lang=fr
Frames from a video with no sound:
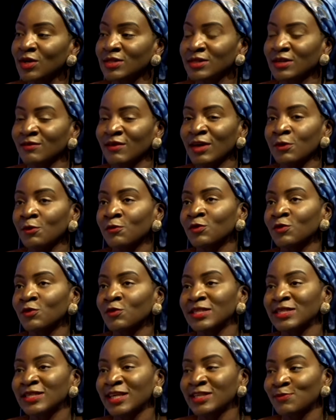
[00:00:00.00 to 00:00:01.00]
c'est vrai qu'on voit
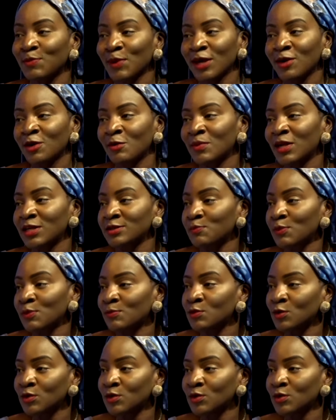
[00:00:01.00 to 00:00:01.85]
des aspects comme l'aspect